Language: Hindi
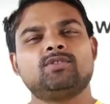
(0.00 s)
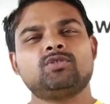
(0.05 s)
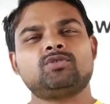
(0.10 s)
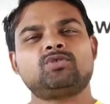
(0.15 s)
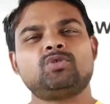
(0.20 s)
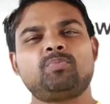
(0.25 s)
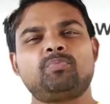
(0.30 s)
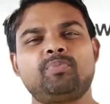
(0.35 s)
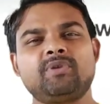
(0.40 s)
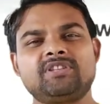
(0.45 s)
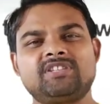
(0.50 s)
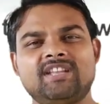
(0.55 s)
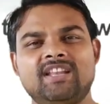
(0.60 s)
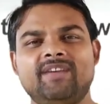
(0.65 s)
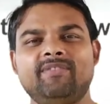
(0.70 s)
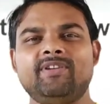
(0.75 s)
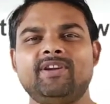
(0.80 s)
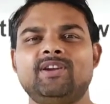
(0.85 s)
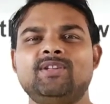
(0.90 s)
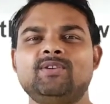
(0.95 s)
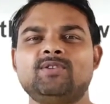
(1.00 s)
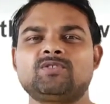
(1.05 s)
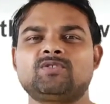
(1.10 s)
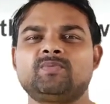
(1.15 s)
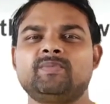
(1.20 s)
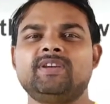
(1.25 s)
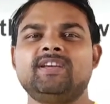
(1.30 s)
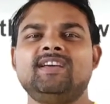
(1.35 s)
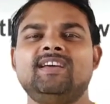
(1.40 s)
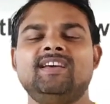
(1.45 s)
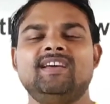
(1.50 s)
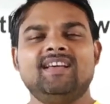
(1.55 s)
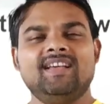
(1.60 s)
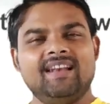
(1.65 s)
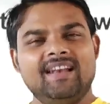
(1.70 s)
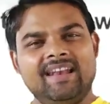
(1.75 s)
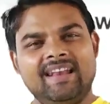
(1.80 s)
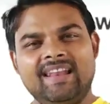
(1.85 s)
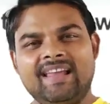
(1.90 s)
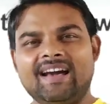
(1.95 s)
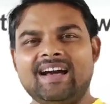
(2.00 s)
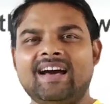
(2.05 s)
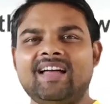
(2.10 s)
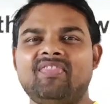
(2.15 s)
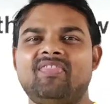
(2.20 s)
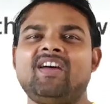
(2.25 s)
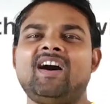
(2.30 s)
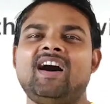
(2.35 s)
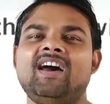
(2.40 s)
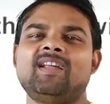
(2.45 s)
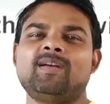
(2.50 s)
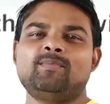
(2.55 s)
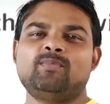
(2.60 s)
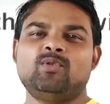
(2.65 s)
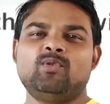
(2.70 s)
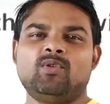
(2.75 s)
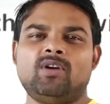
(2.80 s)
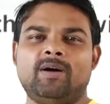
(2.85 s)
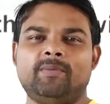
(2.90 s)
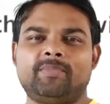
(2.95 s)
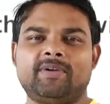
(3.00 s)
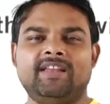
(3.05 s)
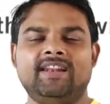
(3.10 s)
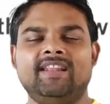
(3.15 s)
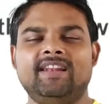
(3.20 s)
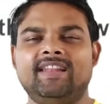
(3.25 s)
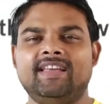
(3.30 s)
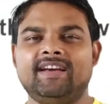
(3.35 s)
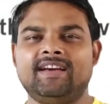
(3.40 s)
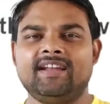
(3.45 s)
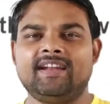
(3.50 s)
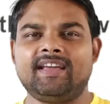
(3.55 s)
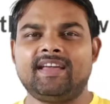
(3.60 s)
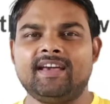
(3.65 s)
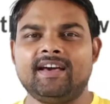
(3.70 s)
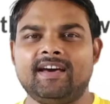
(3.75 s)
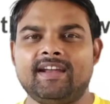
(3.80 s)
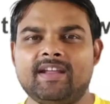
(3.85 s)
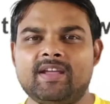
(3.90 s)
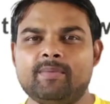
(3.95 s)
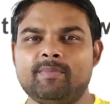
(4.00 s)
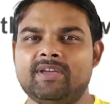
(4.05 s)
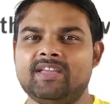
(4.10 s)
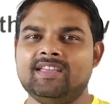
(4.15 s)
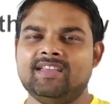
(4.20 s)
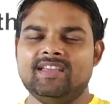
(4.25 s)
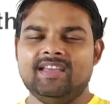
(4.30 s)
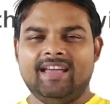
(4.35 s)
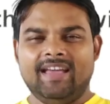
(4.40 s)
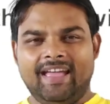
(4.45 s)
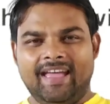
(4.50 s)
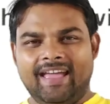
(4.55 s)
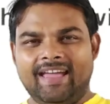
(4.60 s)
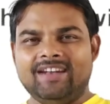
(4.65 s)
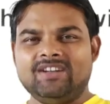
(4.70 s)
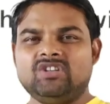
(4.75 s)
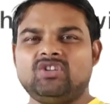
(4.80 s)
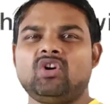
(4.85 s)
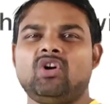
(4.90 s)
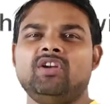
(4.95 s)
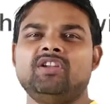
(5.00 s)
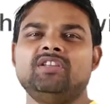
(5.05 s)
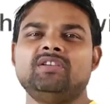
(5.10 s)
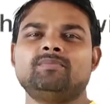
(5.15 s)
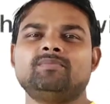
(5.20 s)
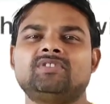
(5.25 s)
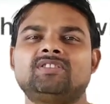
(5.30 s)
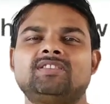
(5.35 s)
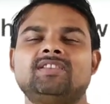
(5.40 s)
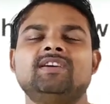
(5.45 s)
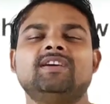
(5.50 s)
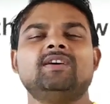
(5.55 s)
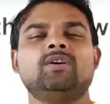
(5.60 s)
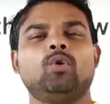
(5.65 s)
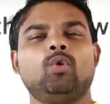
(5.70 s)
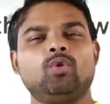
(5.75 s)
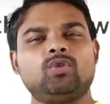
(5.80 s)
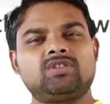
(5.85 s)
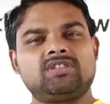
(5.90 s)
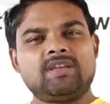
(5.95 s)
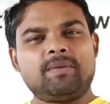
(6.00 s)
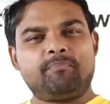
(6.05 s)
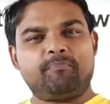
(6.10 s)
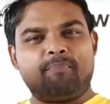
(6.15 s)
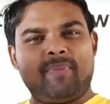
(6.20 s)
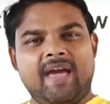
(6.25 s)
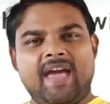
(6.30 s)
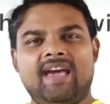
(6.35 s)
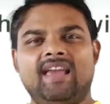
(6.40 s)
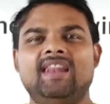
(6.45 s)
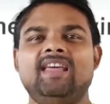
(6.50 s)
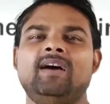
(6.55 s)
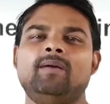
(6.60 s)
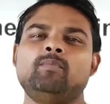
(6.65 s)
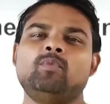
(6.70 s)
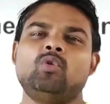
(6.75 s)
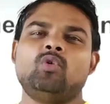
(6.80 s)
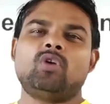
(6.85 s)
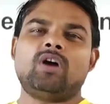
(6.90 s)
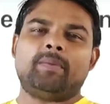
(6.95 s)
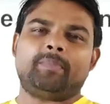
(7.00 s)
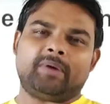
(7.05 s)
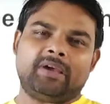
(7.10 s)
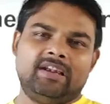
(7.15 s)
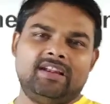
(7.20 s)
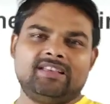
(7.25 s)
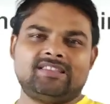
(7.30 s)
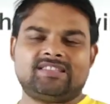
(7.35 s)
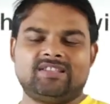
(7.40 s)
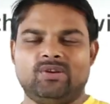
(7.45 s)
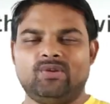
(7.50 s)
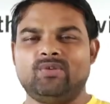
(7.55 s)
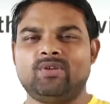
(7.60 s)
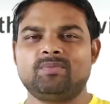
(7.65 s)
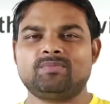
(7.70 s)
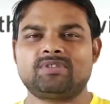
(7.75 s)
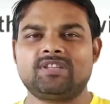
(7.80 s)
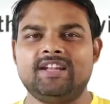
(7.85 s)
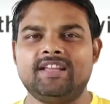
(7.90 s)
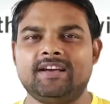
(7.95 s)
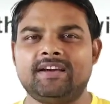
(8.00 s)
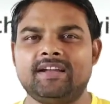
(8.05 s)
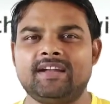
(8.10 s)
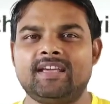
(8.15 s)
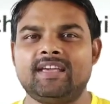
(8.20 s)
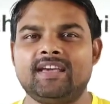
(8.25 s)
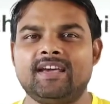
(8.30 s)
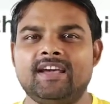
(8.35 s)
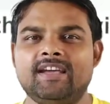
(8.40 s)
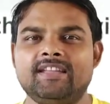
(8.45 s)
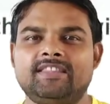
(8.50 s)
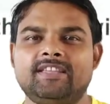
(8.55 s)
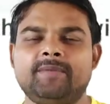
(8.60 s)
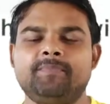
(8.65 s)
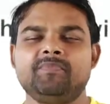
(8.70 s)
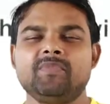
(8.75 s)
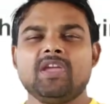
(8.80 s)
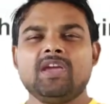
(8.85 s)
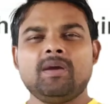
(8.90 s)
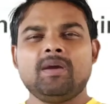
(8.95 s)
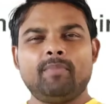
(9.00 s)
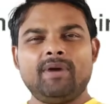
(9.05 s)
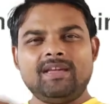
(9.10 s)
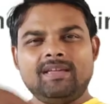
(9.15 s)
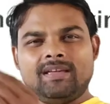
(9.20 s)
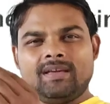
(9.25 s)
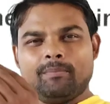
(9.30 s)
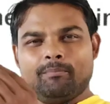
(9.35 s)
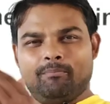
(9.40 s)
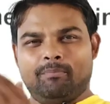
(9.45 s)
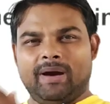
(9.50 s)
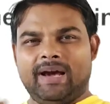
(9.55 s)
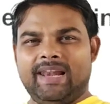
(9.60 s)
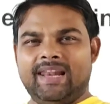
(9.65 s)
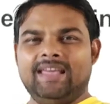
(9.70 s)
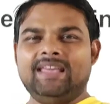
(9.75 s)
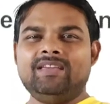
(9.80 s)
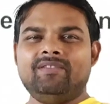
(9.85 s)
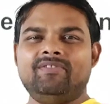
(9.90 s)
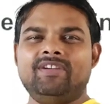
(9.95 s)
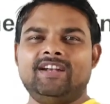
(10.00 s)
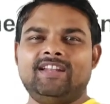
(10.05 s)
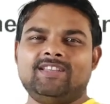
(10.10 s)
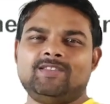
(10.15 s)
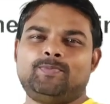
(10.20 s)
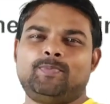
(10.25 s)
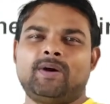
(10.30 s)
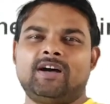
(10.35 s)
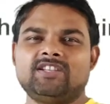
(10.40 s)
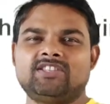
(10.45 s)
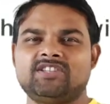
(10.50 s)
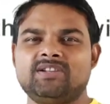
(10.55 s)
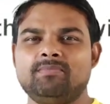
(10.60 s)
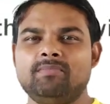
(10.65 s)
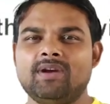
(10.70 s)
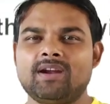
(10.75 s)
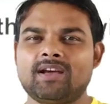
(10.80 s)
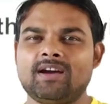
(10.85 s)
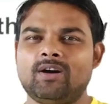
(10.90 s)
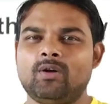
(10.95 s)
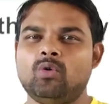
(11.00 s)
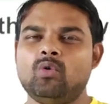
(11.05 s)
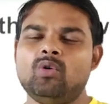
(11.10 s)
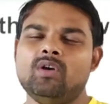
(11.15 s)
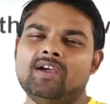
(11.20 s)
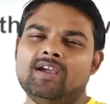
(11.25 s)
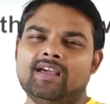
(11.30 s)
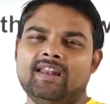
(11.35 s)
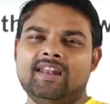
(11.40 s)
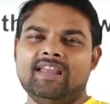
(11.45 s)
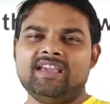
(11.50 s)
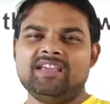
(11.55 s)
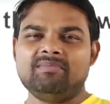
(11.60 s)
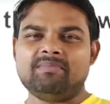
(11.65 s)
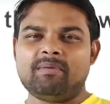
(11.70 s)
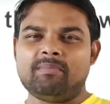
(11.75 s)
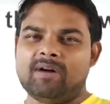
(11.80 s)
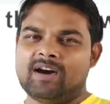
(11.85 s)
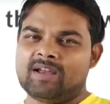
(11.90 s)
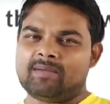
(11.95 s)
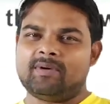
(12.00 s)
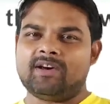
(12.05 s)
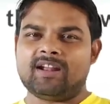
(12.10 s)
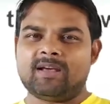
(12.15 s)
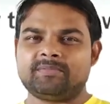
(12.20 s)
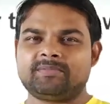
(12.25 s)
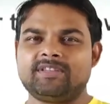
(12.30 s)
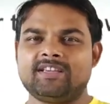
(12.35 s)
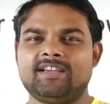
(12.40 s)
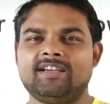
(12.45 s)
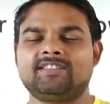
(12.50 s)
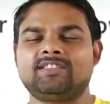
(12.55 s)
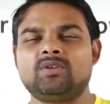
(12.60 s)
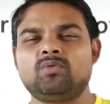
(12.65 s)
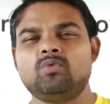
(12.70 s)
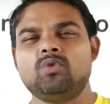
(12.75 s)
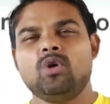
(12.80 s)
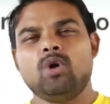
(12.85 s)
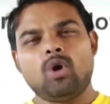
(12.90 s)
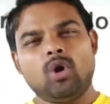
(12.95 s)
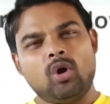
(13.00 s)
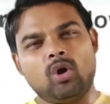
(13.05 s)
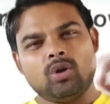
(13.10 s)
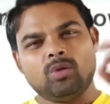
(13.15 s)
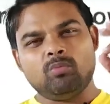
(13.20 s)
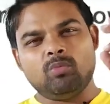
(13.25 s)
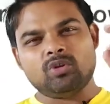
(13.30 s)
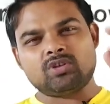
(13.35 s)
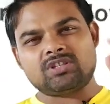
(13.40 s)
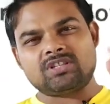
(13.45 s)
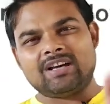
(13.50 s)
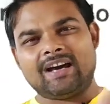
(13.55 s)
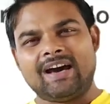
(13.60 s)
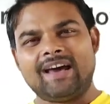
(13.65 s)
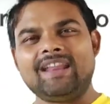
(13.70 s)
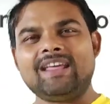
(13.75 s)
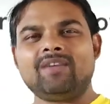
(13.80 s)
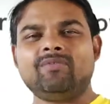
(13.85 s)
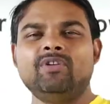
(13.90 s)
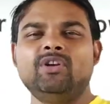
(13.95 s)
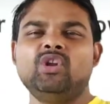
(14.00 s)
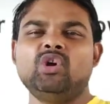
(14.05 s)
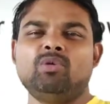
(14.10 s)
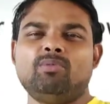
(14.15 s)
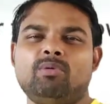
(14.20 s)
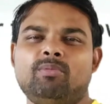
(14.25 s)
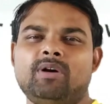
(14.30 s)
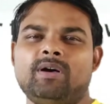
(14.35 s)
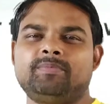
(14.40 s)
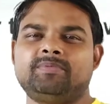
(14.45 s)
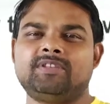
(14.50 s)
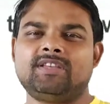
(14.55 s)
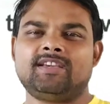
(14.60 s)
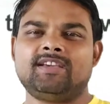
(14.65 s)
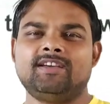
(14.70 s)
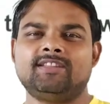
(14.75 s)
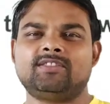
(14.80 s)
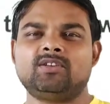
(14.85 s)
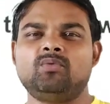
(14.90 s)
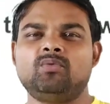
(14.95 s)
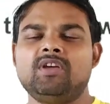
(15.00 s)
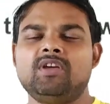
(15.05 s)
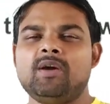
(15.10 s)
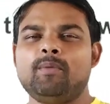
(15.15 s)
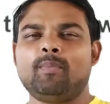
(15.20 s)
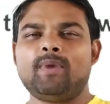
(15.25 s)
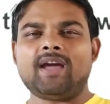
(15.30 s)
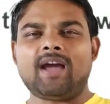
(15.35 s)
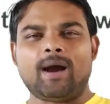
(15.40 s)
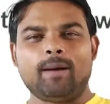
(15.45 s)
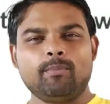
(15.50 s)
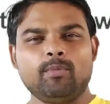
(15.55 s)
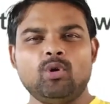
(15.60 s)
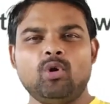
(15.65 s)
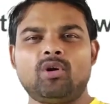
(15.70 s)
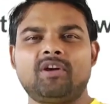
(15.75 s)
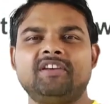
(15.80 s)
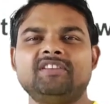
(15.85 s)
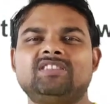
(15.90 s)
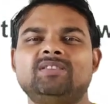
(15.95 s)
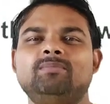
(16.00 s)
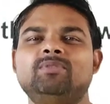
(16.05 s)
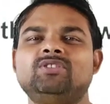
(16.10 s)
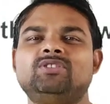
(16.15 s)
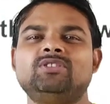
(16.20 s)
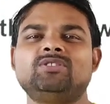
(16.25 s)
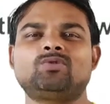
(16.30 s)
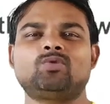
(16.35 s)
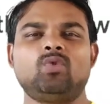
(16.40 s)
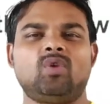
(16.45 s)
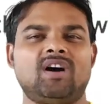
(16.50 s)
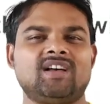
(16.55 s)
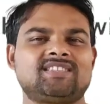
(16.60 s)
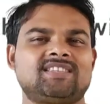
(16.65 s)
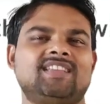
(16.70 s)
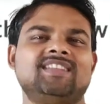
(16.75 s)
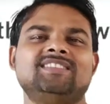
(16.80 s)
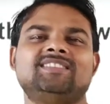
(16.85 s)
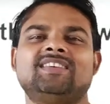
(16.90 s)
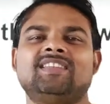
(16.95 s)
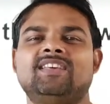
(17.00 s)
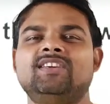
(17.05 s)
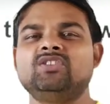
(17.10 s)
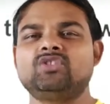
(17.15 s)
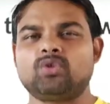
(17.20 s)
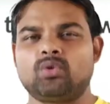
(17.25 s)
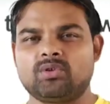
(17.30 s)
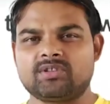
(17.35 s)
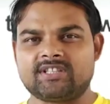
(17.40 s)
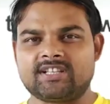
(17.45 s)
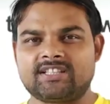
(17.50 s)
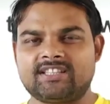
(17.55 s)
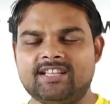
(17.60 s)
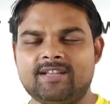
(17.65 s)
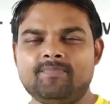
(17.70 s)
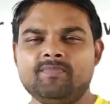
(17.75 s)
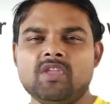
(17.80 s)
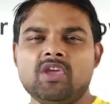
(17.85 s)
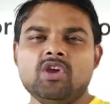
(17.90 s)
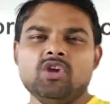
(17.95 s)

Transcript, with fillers: दोस्तों पिछले वीडियोस में लगातार हम लोग आपके लिए लेकर के आ रहे हैं भाई एंटोनियम्स उससे पहले हम लोग आपके लिए सिनोनियम्स लेकर के आए थे भाई भले ही वेटेज पाँच नंबर का हो लेकिन मैं बार बार आपसे कहता हूँ ऑलमोस्ट हर एक वीडियो में मैं आपसे कहता हूँ भाई हम लोग किसी भी चीज़ को आसानी से नहीं छोड़ सकते